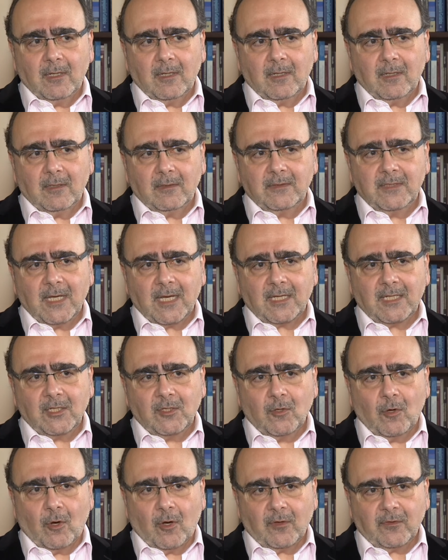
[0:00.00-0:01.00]

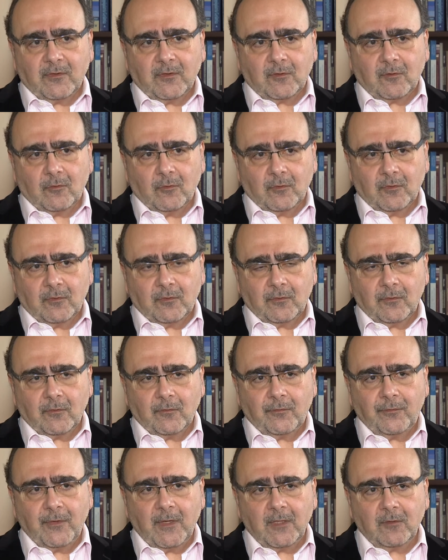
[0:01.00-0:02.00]
diagnósticos
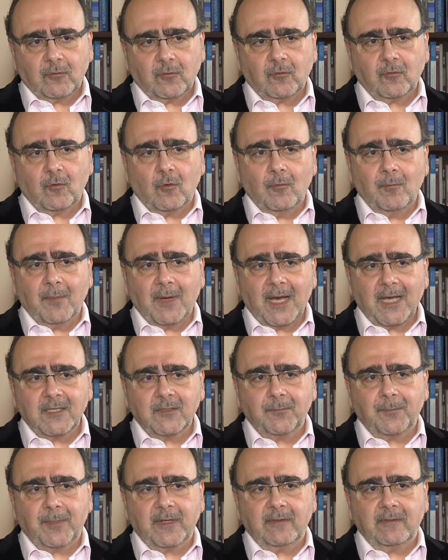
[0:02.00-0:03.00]
feitos com mais
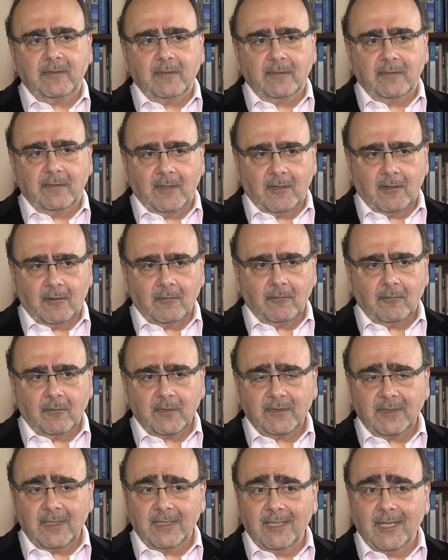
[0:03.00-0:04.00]
precisão,
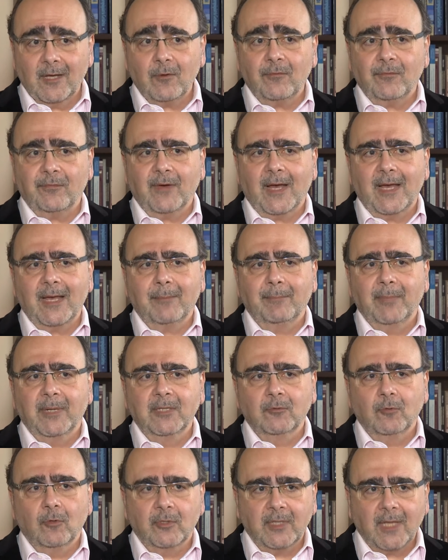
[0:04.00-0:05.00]
você não vai
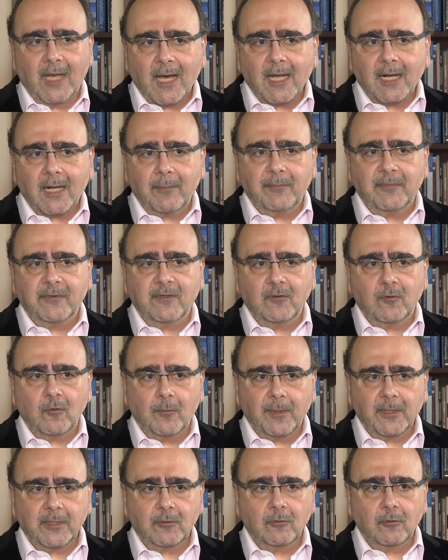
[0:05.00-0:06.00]
abandonar a
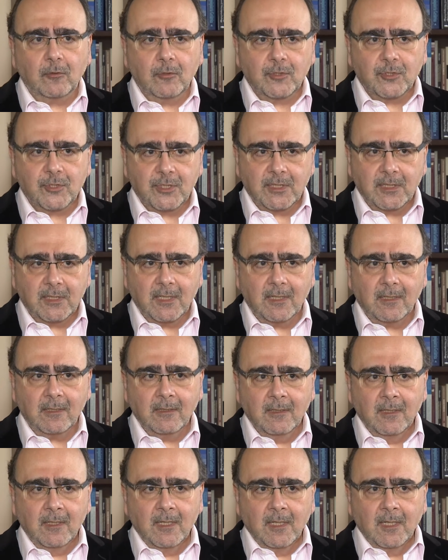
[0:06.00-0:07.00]
psicopatologia,
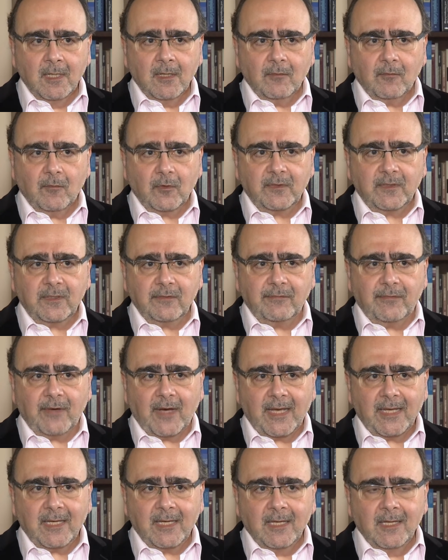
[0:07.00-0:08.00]
você
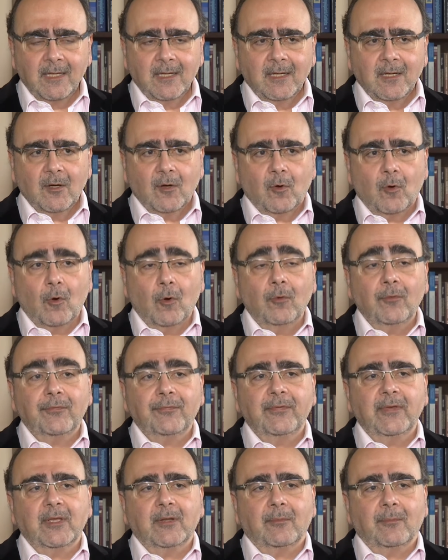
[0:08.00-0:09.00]
vai
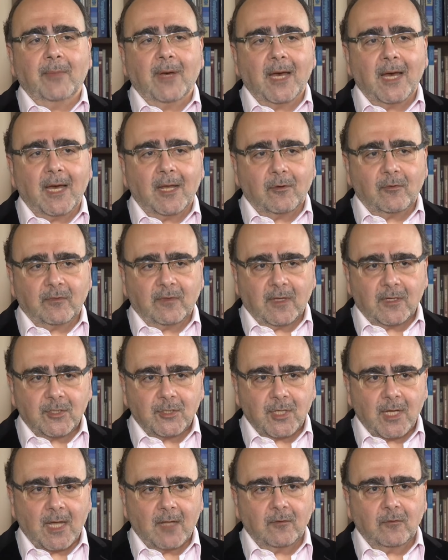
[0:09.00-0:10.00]
confirmar os
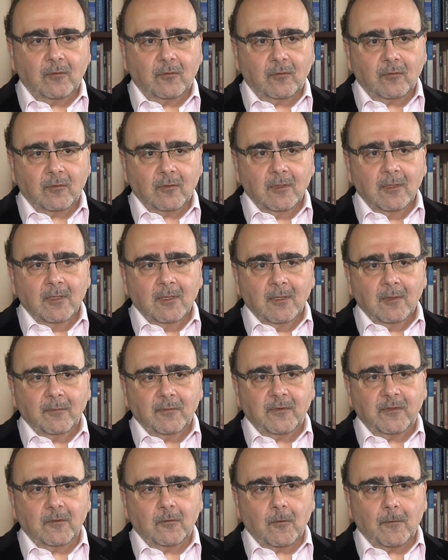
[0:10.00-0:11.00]
achados
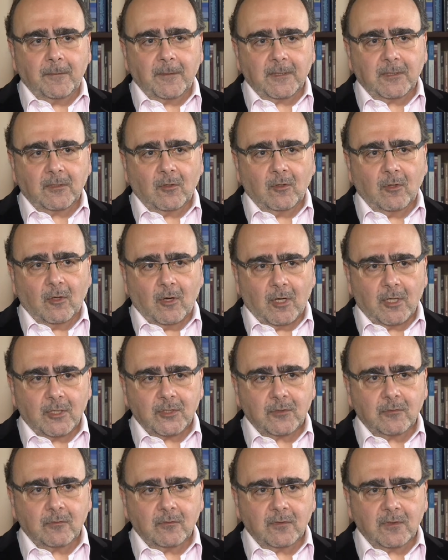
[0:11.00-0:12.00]

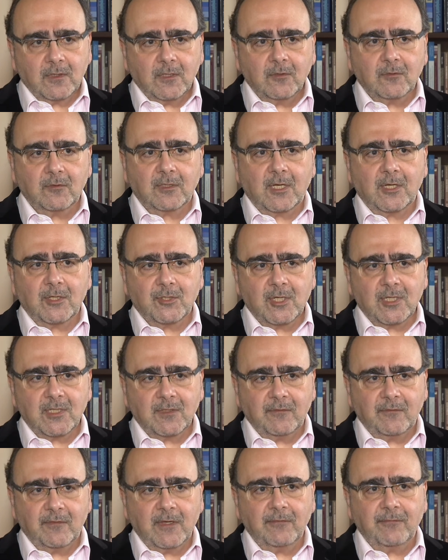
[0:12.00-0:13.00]
psicopatológicos, isso que a gente
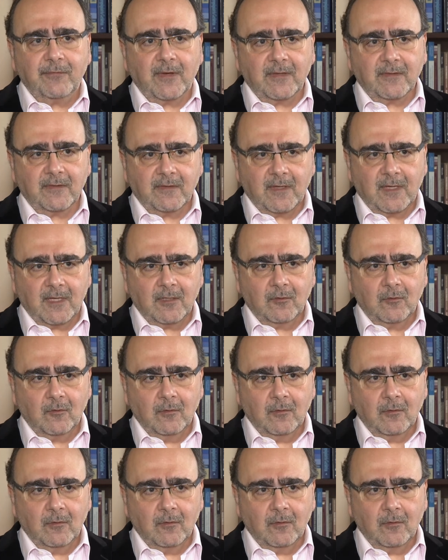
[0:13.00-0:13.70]
vem fazendo,